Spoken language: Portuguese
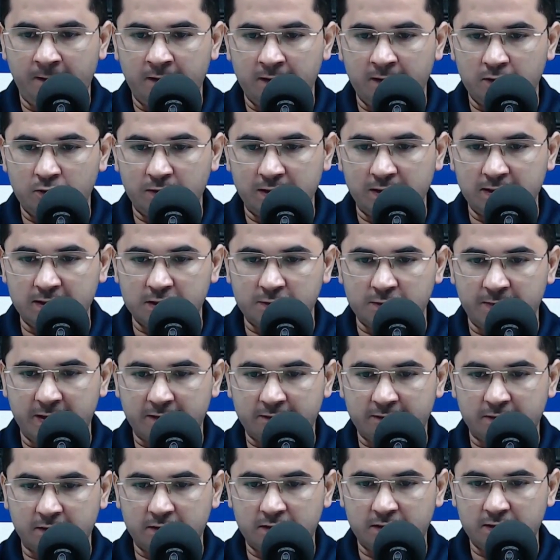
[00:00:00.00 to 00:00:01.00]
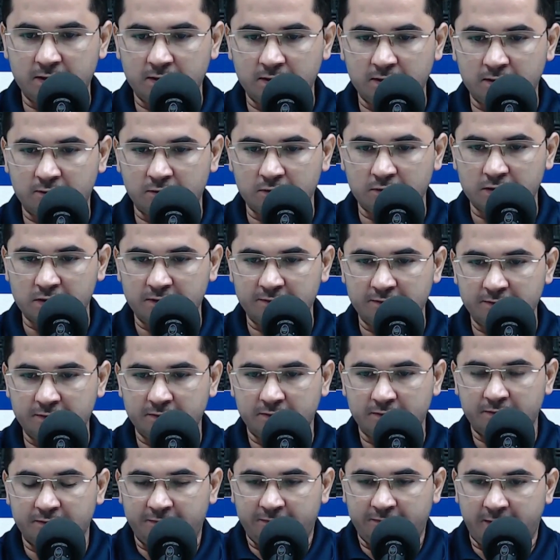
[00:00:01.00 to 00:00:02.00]
E o Elisberto aqui, inclusive,
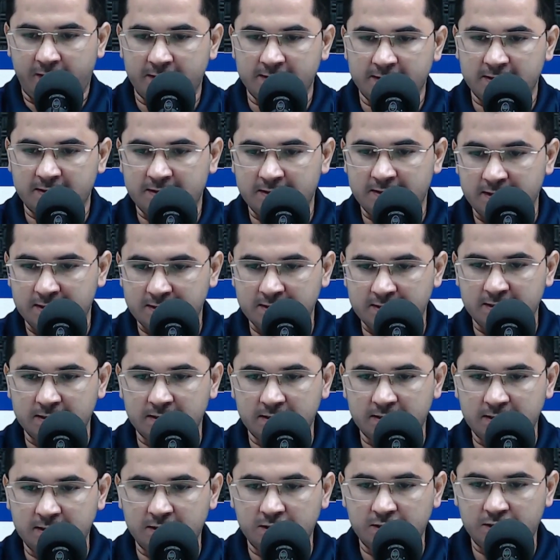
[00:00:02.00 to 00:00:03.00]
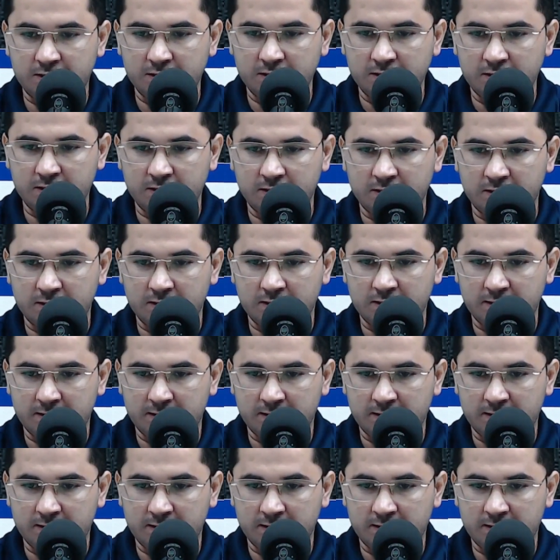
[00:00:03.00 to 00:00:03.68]
faz aqui a seguinte...